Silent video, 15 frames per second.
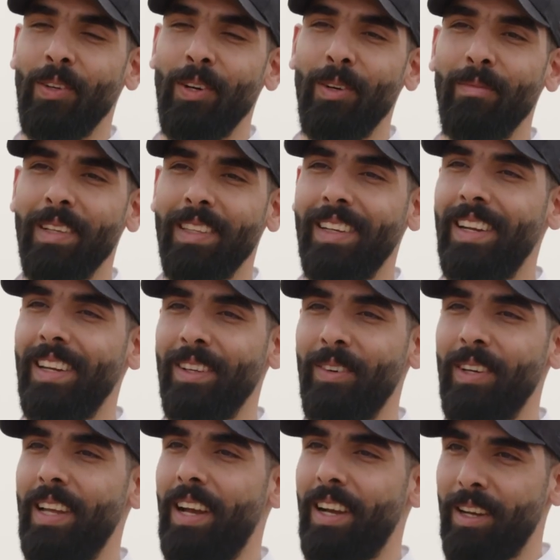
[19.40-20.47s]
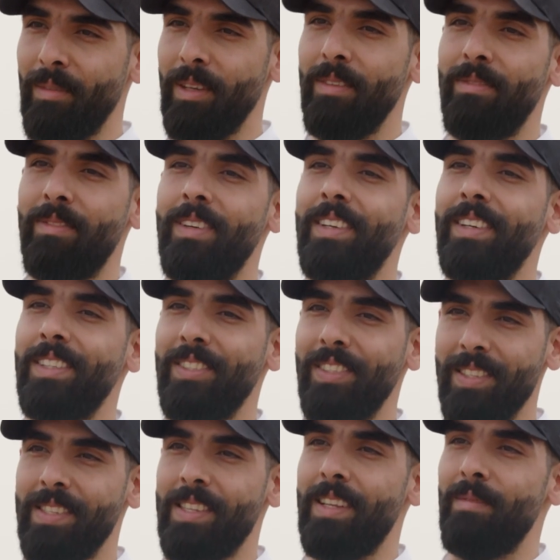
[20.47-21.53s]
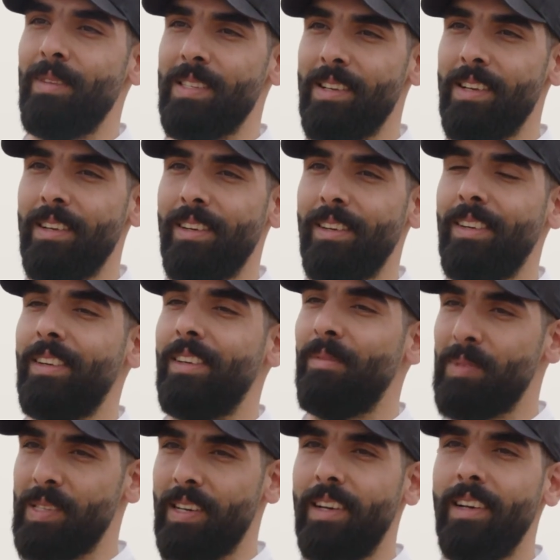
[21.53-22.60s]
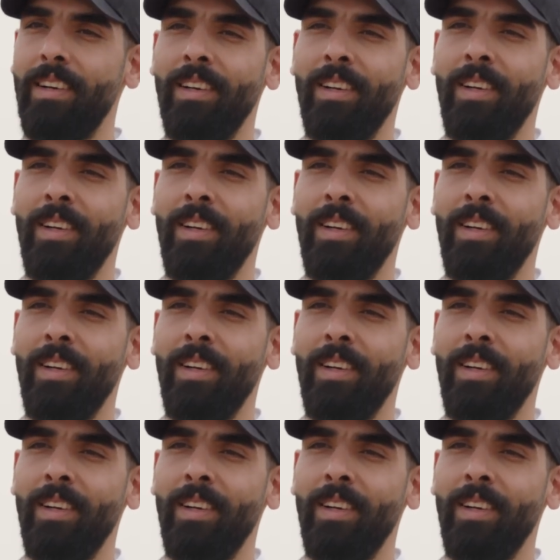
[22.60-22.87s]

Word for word: اليوم ما طلع لك ولا عقبه فشتستي المسار بسرعه